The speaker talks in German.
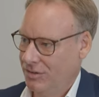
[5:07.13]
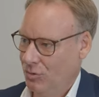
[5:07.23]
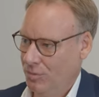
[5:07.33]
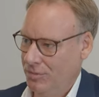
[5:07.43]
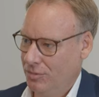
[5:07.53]

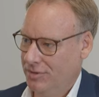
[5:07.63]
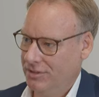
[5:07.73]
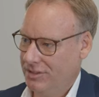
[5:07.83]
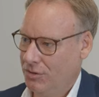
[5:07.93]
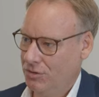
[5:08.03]
um, um
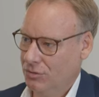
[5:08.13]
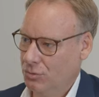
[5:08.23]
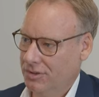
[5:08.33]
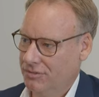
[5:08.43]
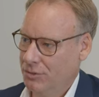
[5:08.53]
sich da auch ein
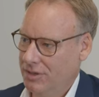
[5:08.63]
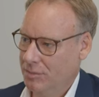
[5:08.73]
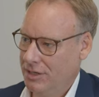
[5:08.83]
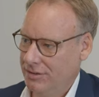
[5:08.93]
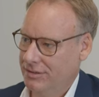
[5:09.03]
gutes
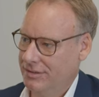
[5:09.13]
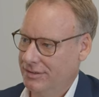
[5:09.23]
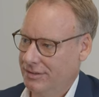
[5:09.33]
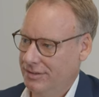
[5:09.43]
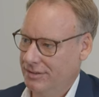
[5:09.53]
Fundament
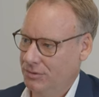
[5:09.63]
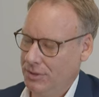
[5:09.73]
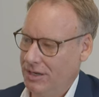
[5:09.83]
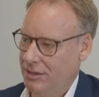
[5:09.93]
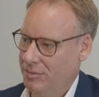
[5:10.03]
zu
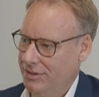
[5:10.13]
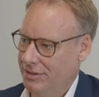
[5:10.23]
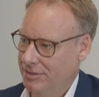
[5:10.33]
erarbeiten.